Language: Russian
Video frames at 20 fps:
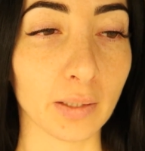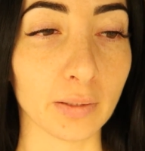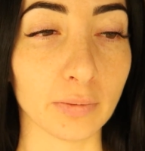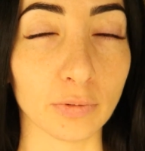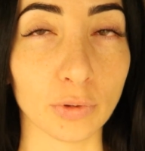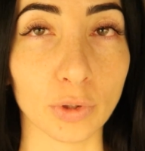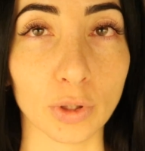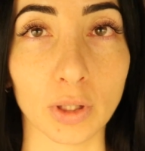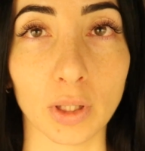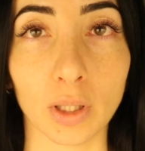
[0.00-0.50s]

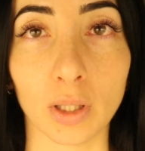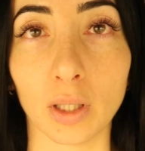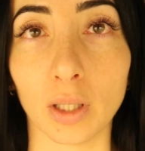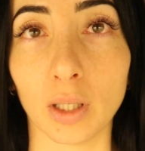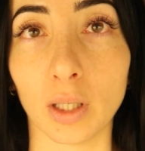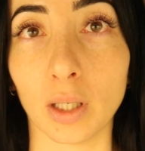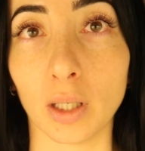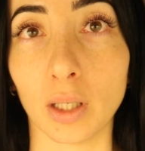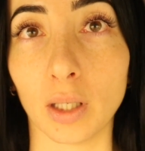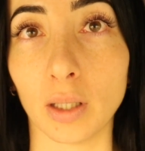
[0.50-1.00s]
Вот.
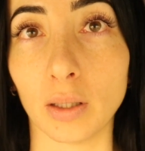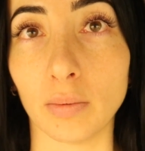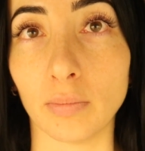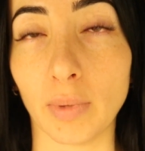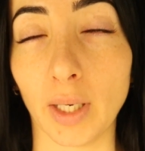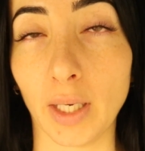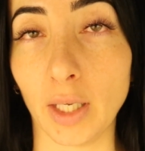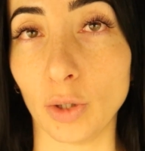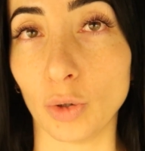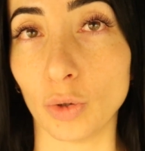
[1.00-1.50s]
А
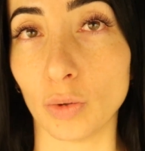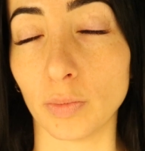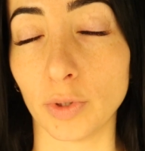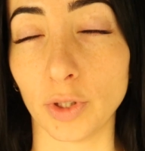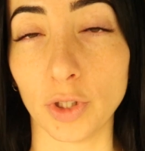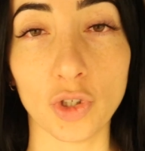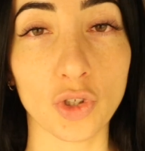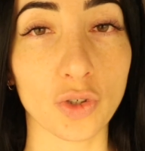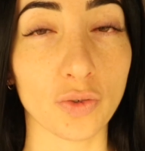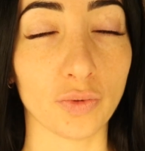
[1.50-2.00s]
мои
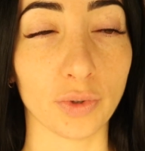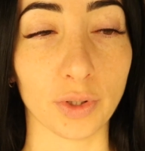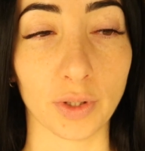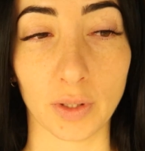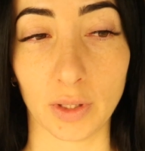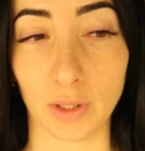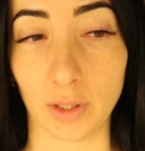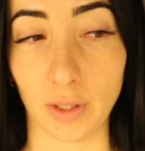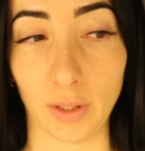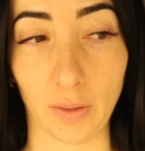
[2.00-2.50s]
дома ничего
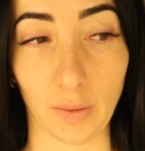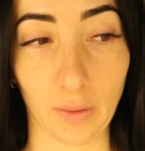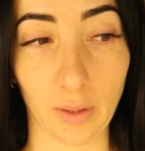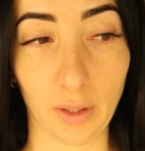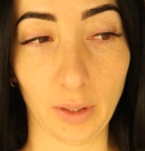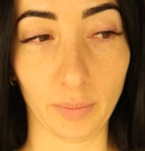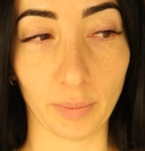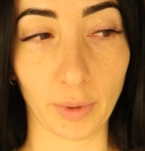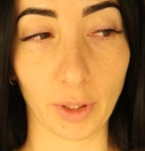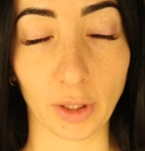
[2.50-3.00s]
не
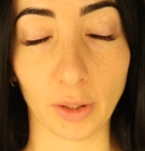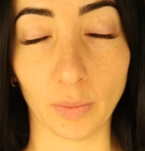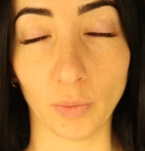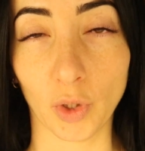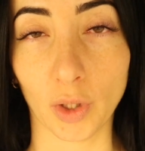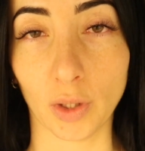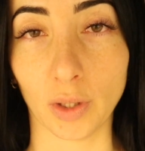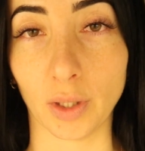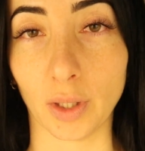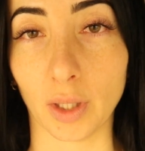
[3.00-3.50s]
сделали,
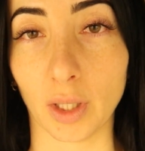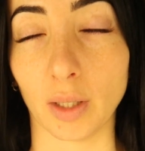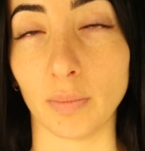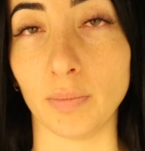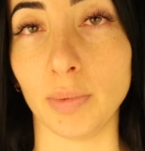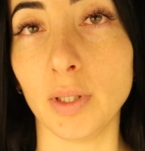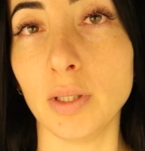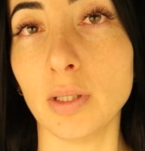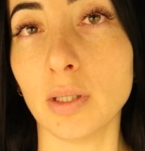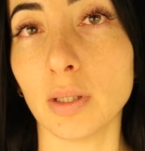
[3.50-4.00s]
поэтому я на них
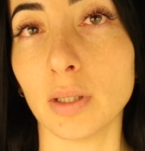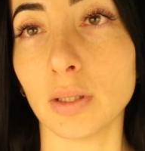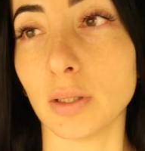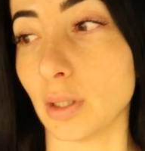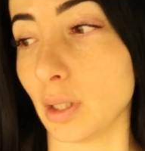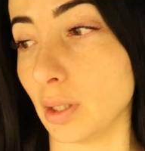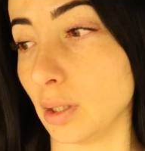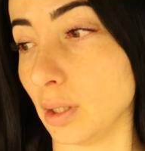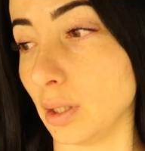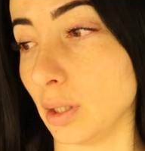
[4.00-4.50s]

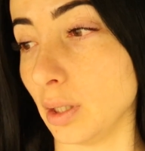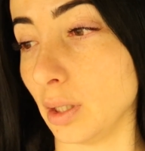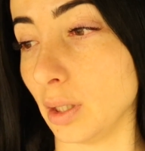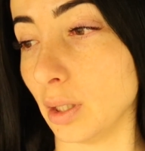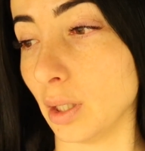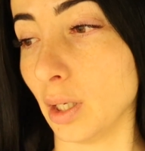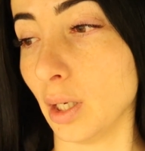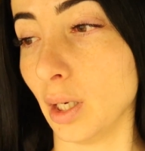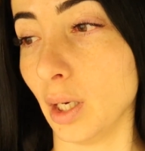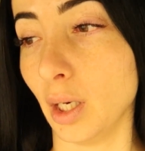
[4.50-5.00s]
обиделась.
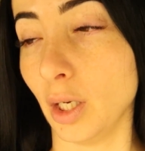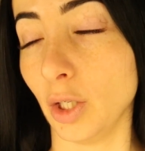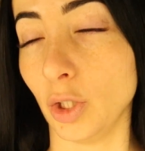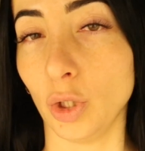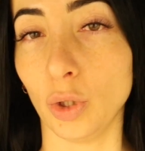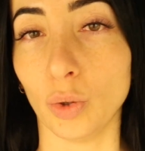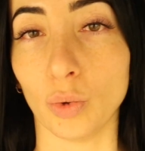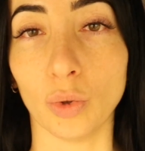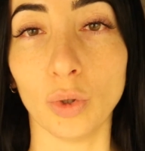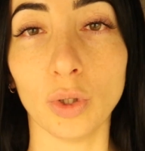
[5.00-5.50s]
Они
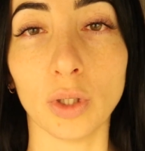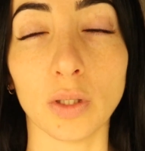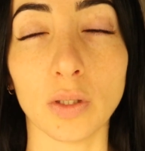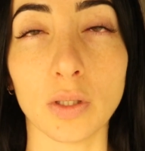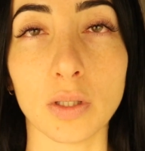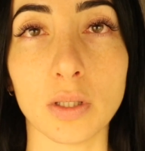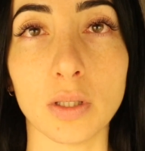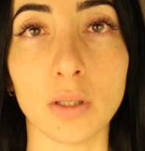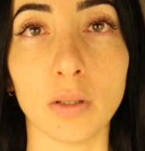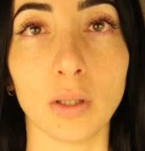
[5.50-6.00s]
ни уроки
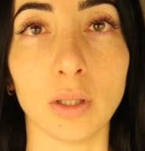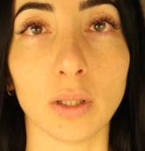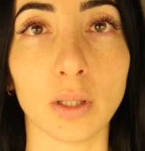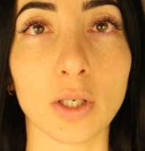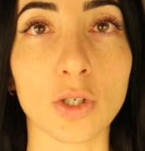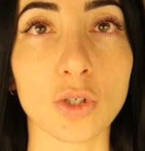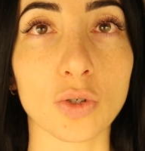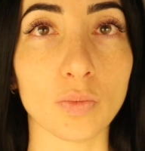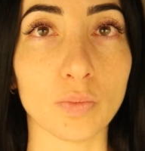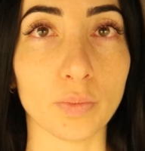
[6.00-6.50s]
не сделали к
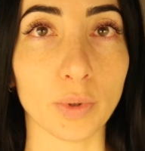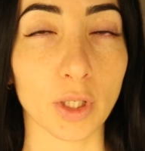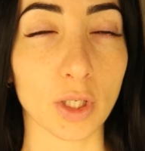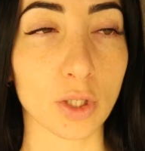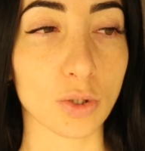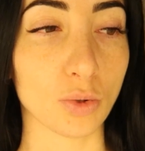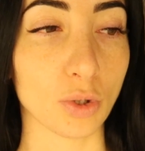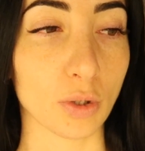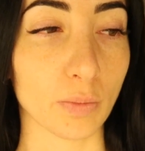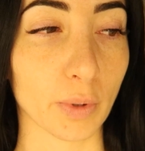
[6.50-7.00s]
нашему
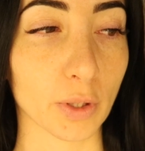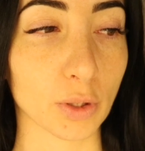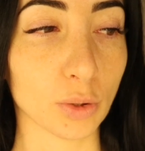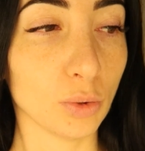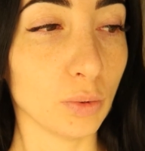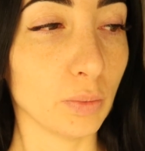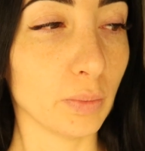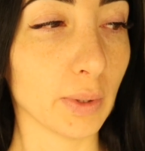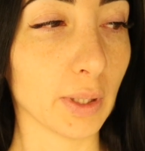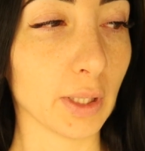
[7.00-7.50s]
приезду, ни
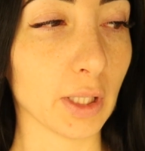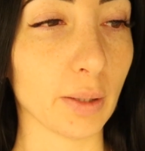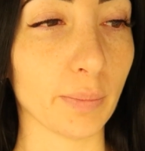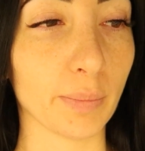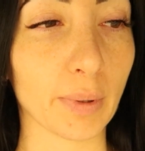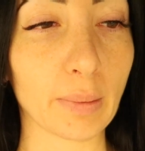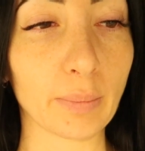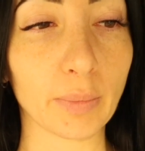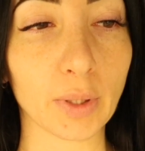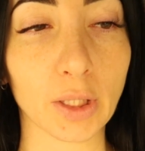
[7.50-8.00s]
посуду была не
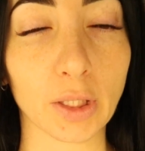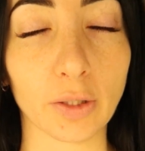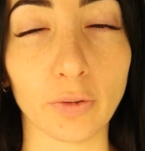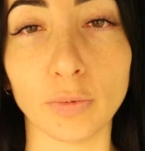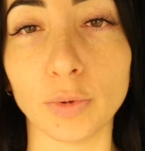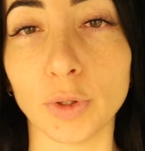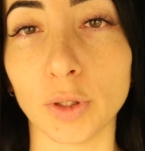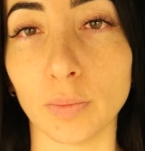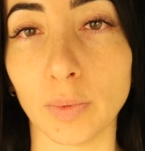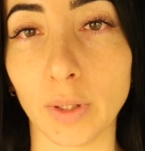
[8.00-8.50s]
помыта. В
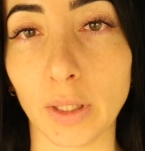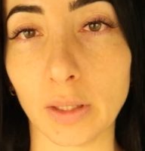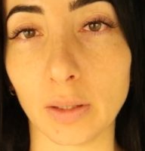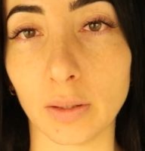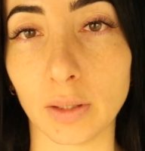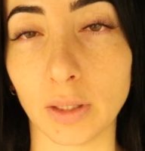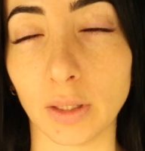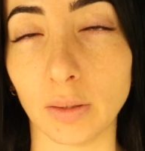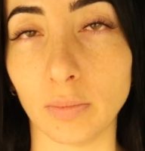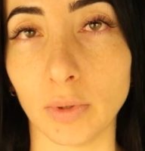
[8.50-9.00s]
общем, я
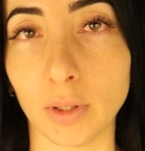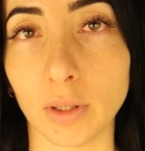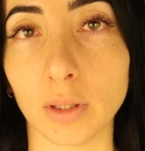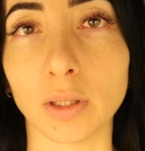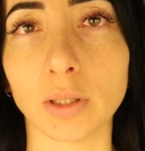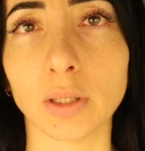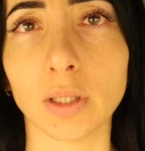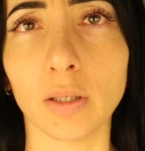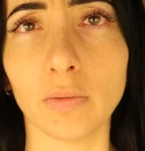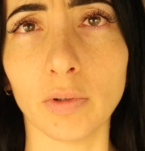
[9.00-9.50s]
с ними
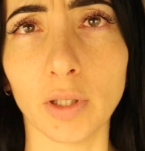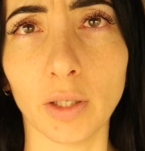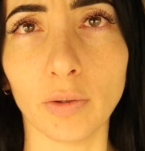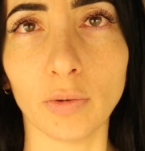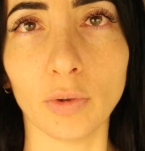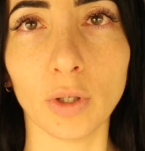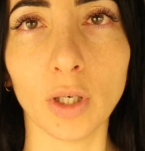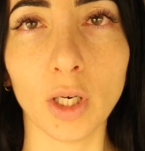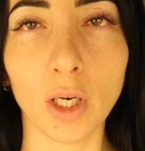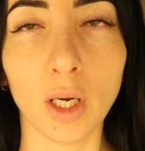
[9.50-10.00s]
не
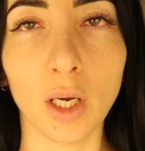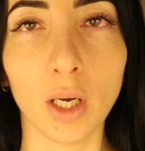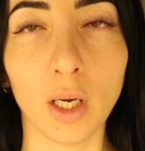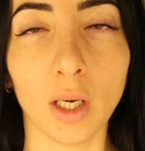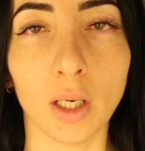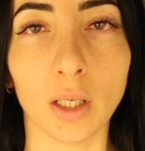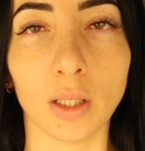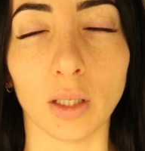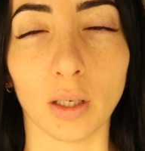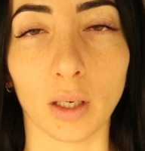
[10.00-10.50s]
разговариваю.
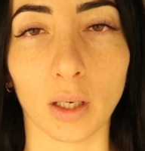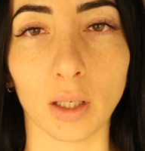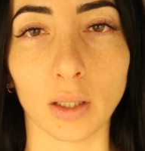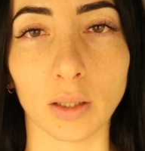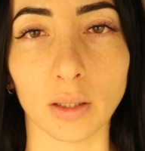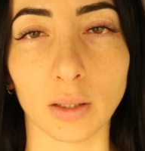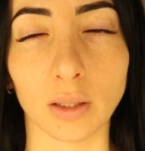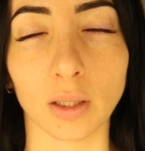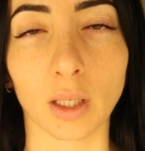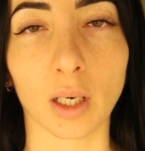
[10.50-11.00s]
А,
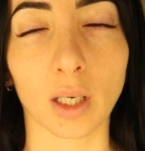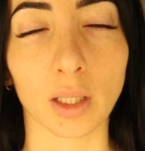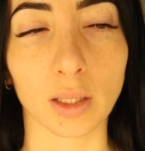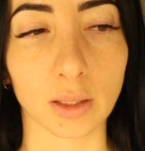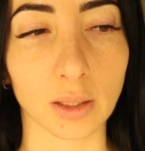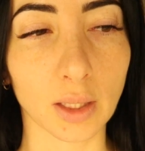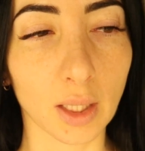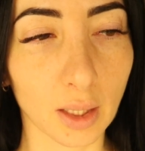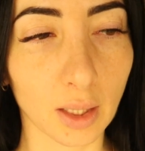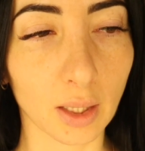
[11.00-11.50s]

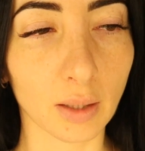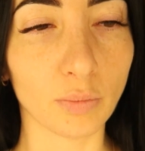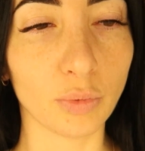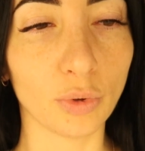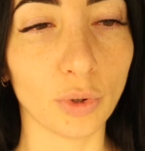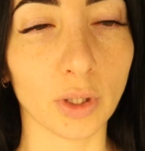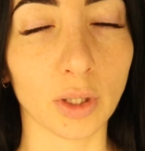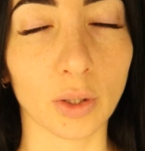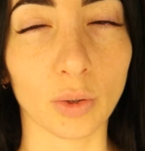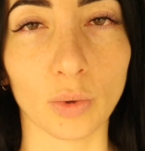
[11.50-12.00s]
наказала
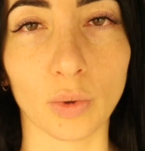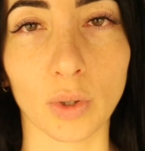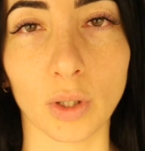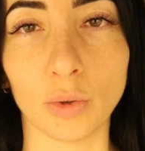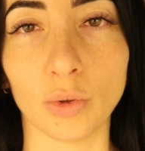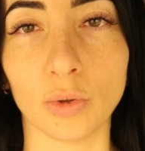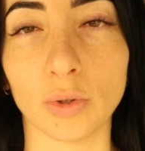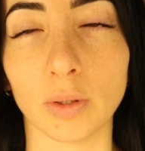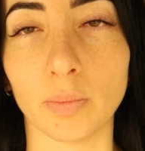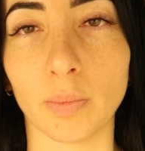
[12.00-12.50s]
обоих. У
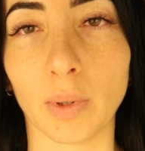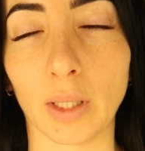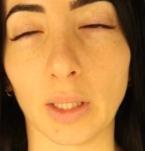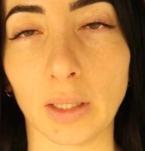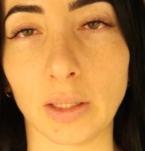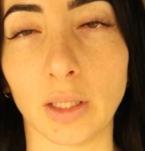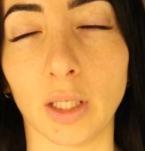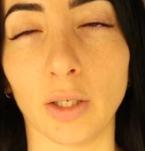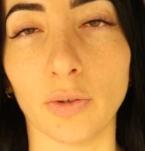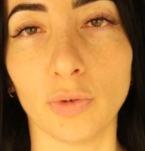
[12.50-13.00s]
одной
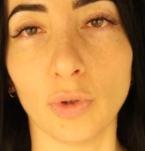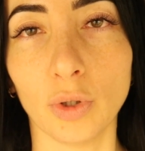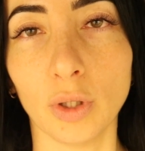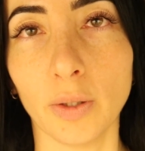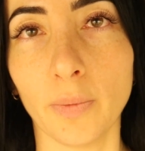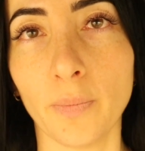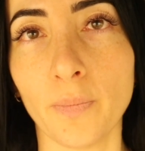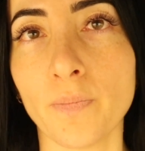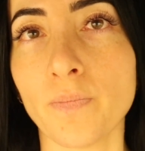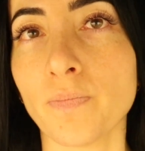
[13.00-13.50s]
забрала телефон,